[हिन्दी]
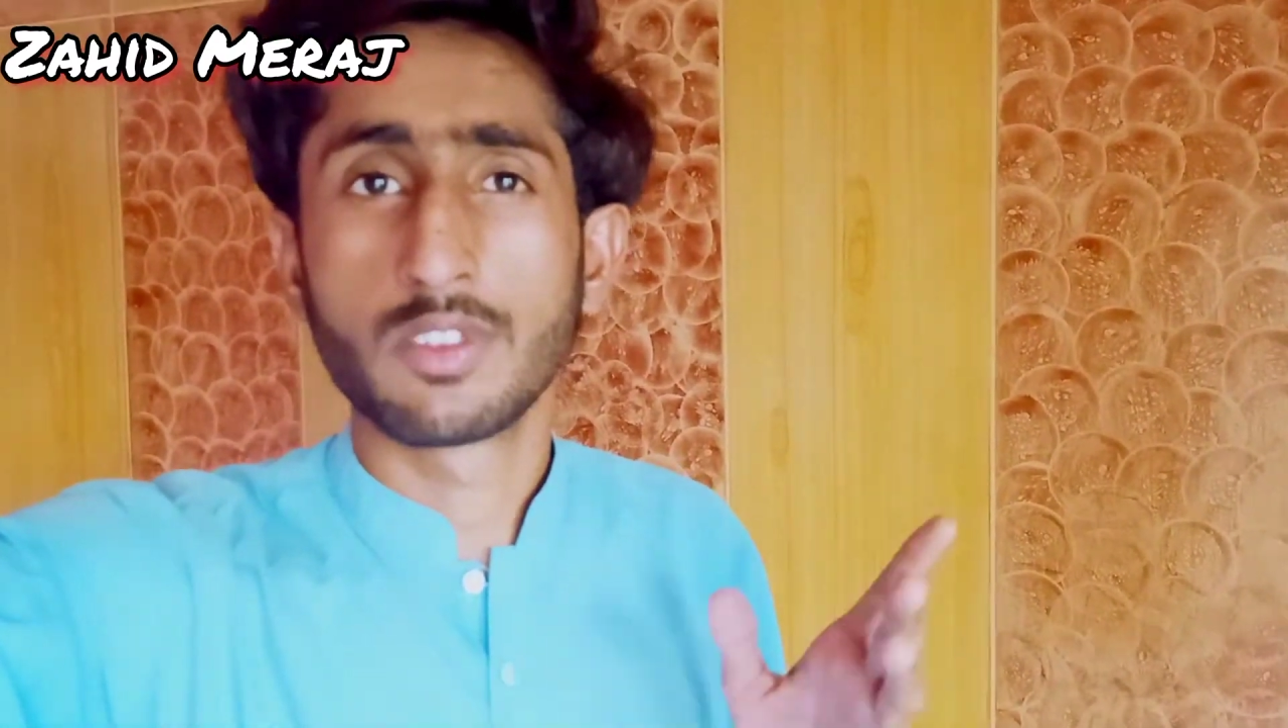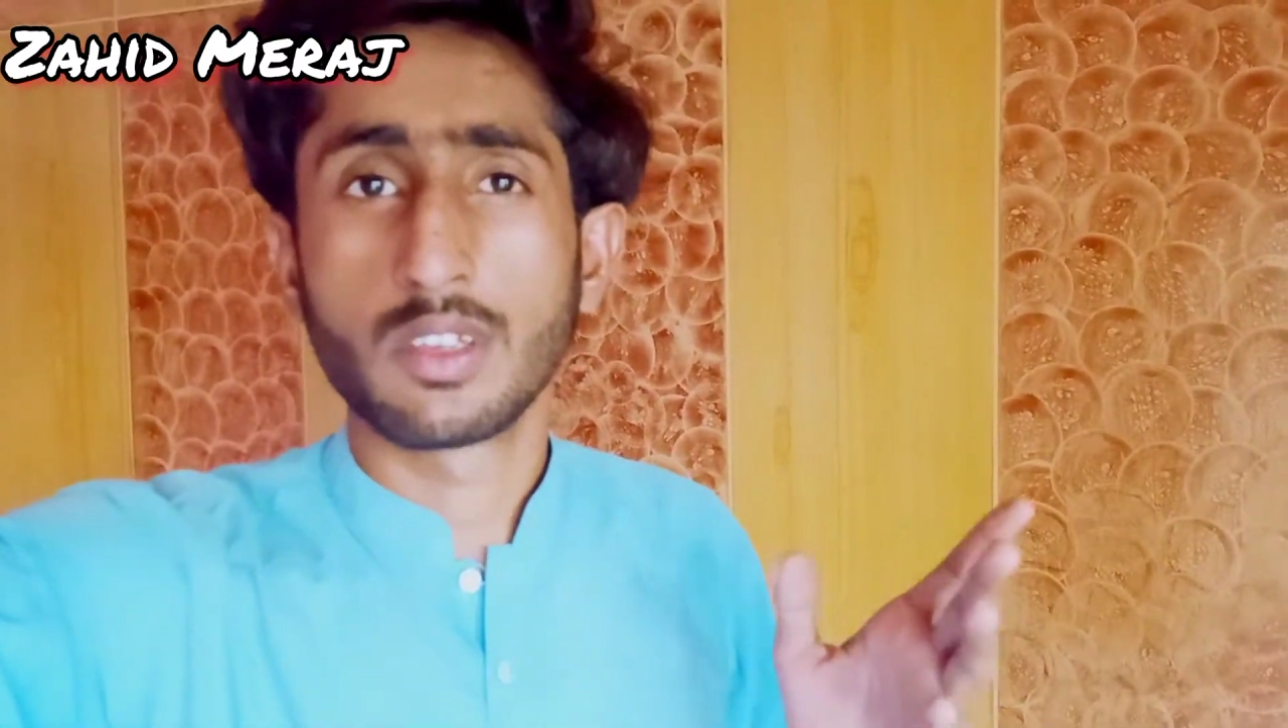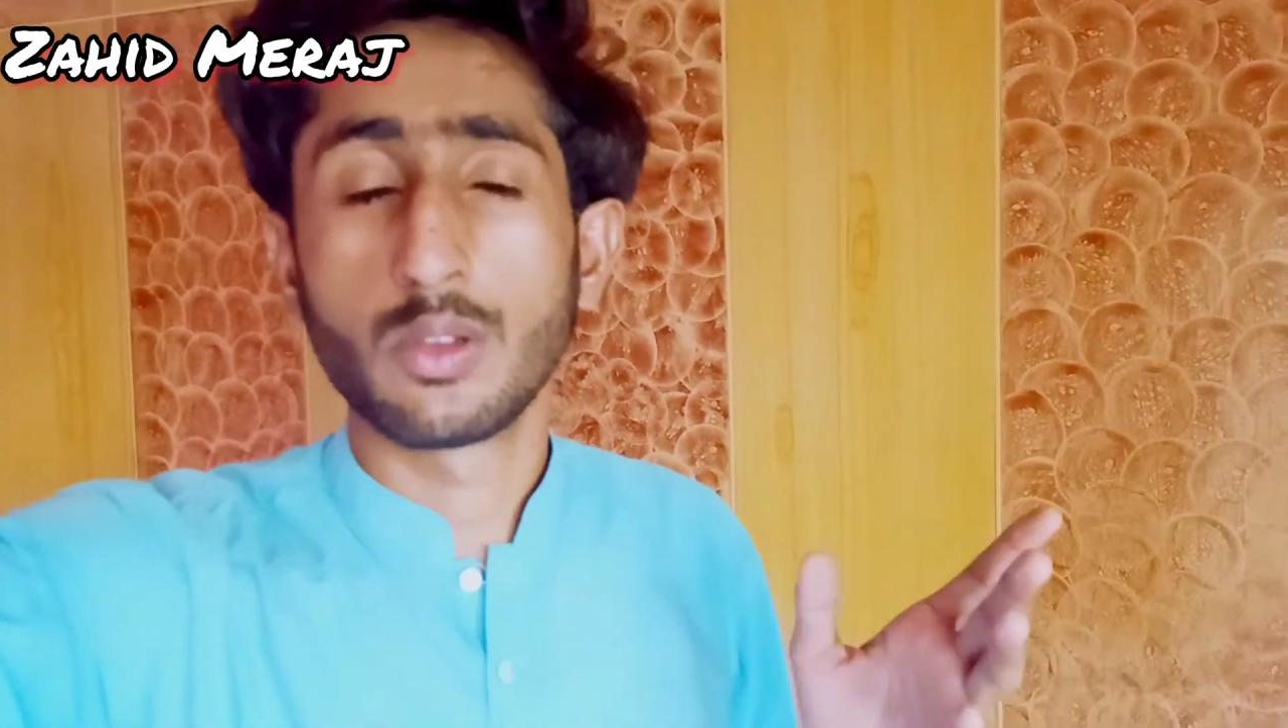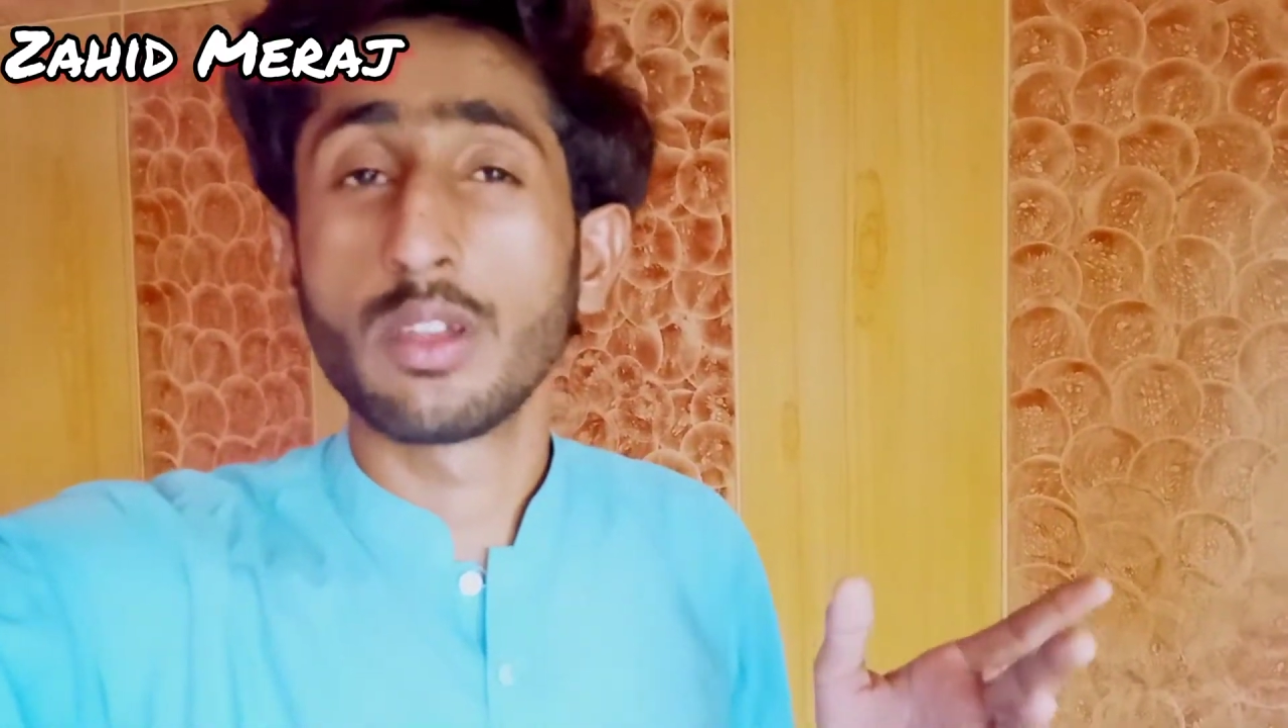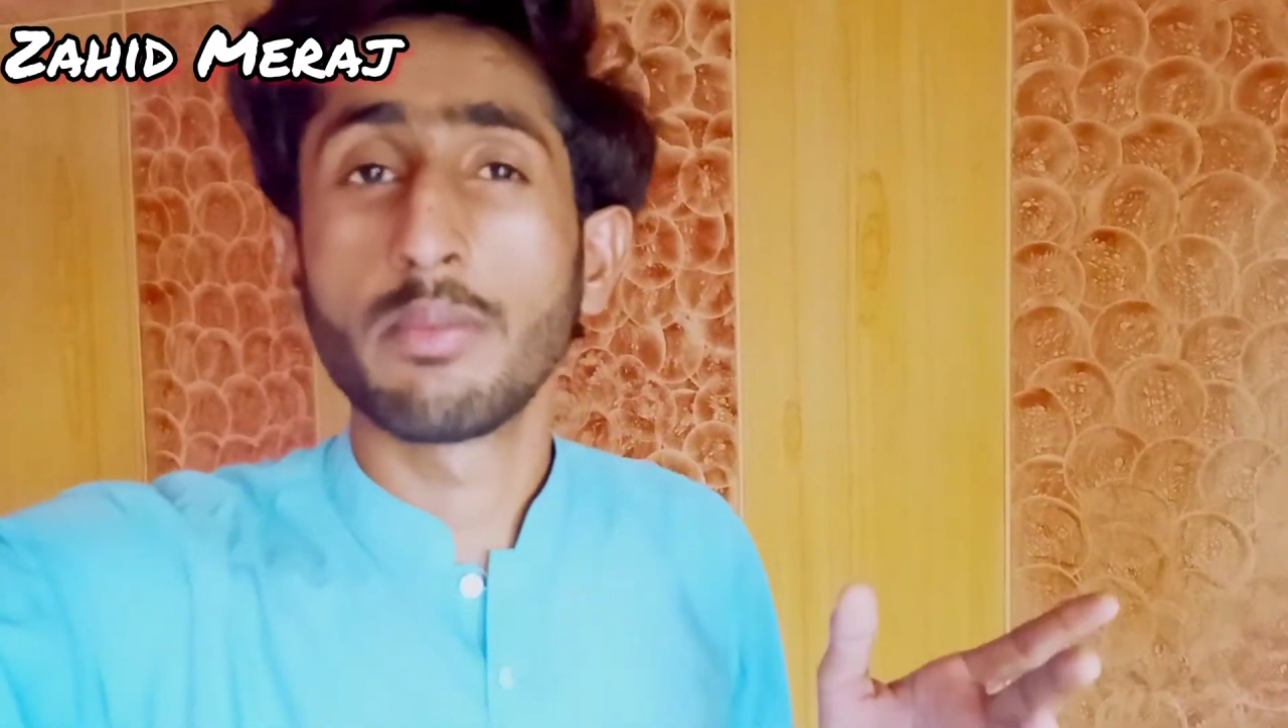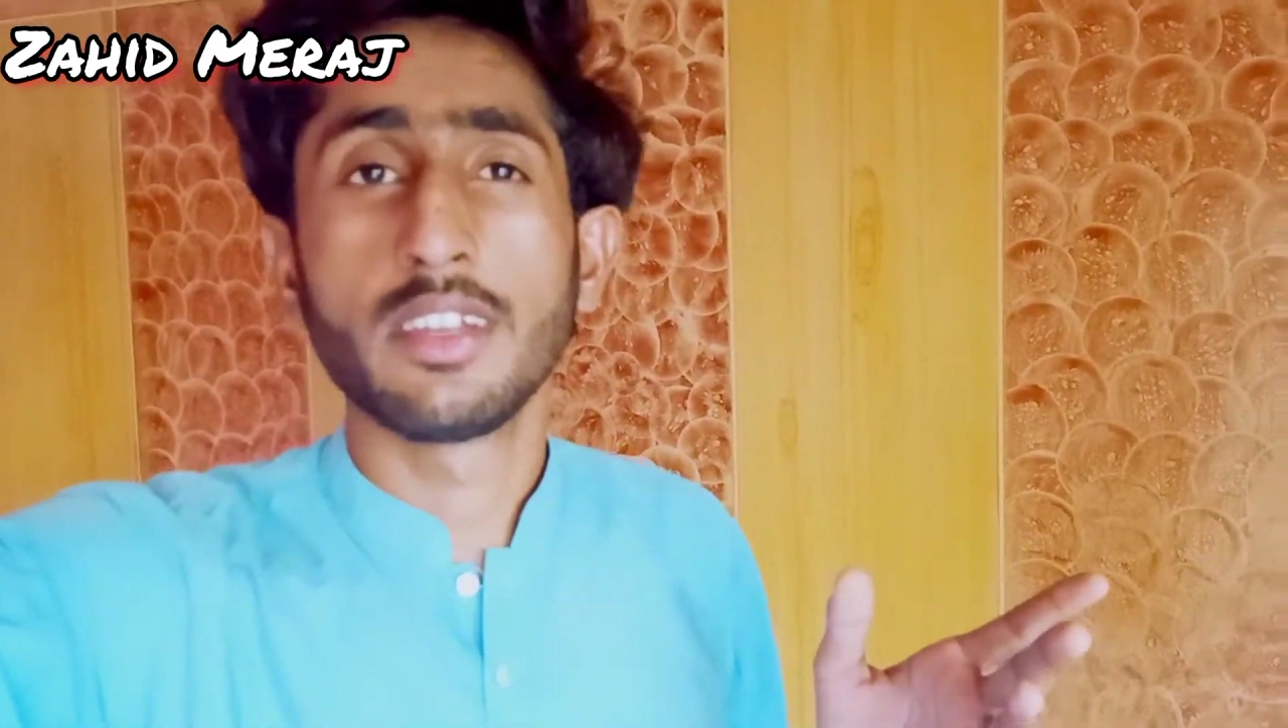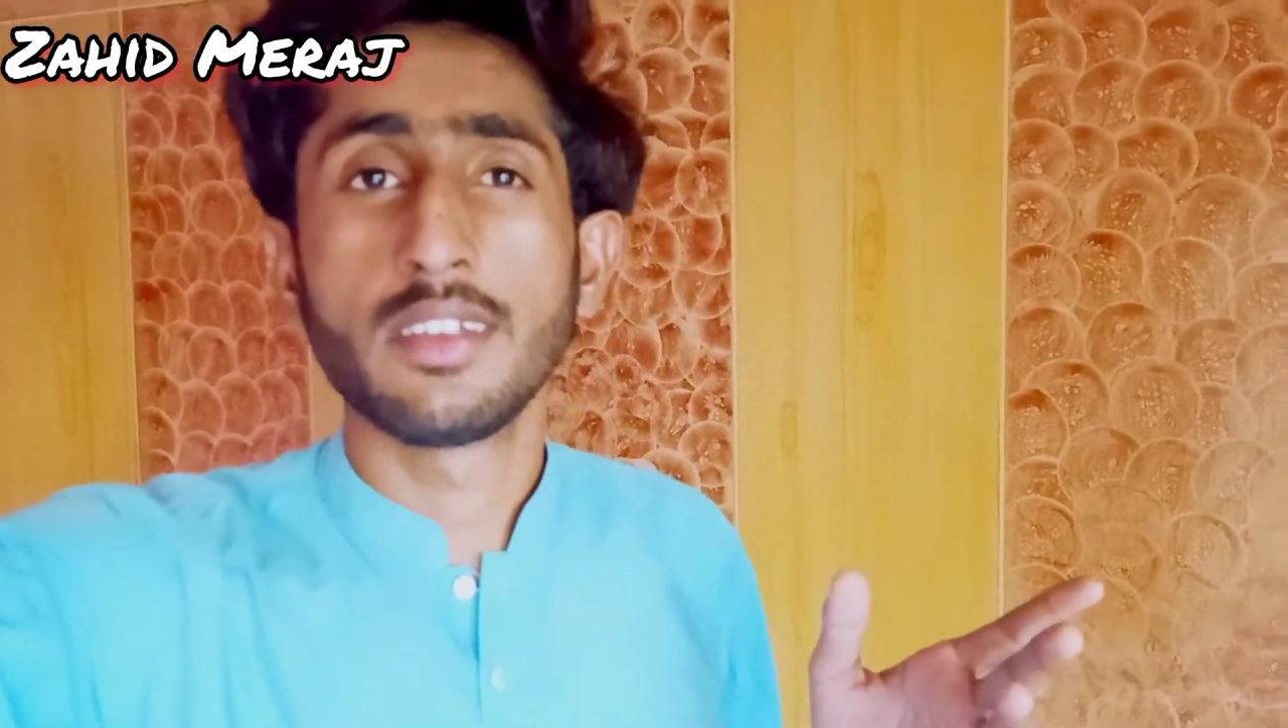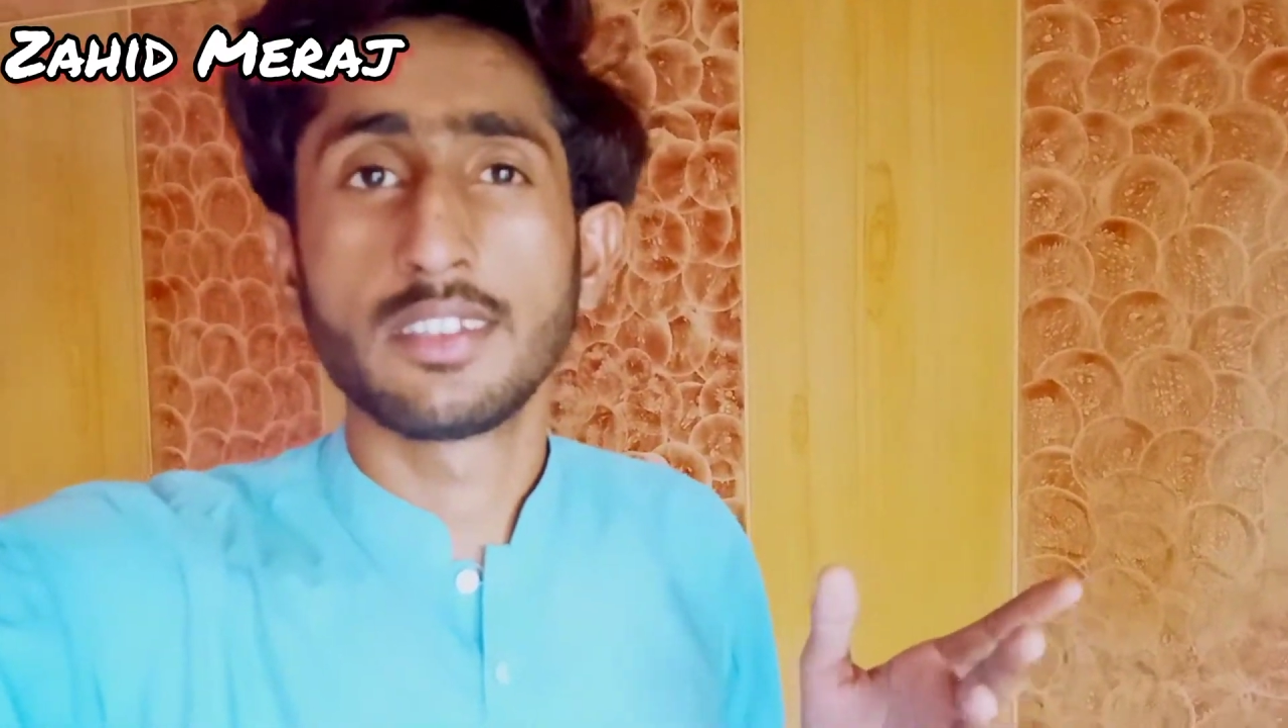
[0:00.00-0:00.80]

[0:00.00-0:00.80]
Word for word: क्योंकि मेरी